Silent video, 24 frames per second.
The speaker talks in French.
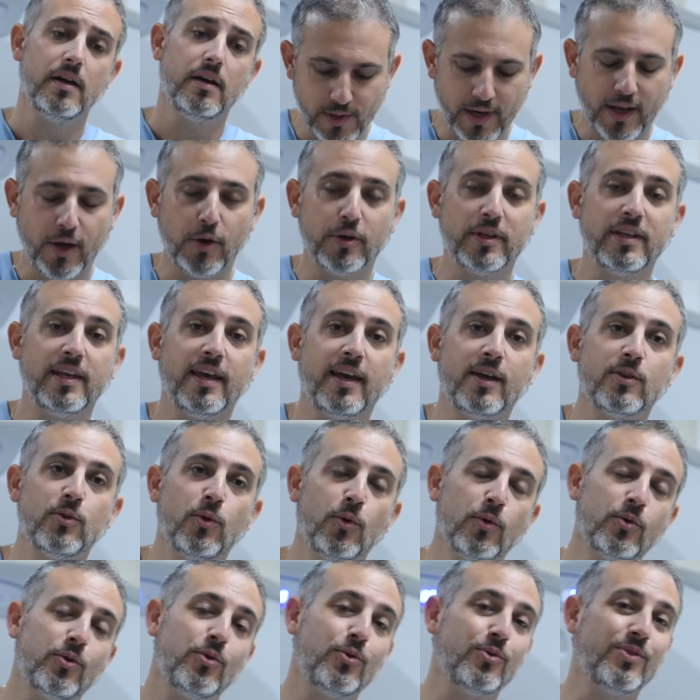Cela requiert
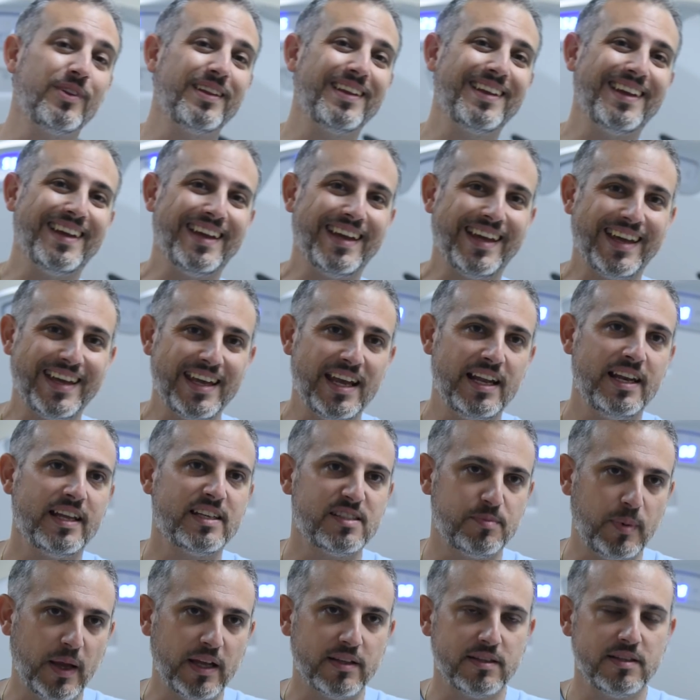donc une réelle
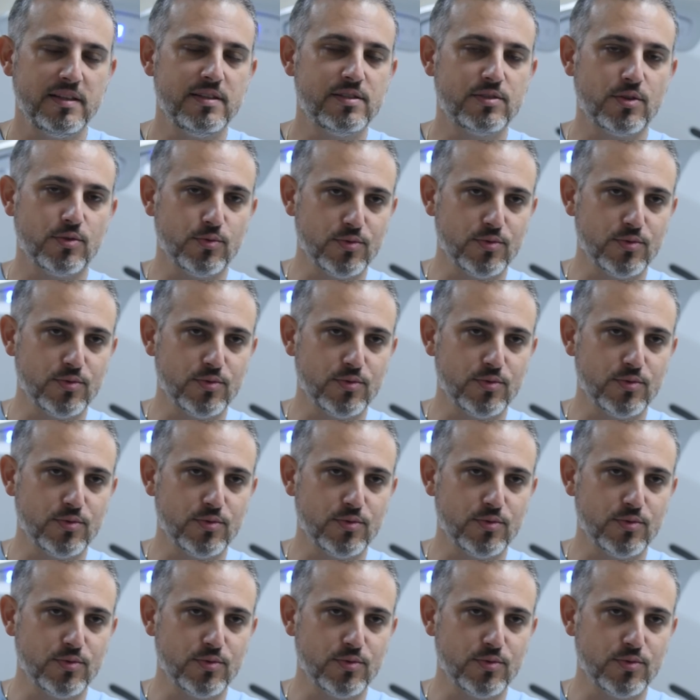expertise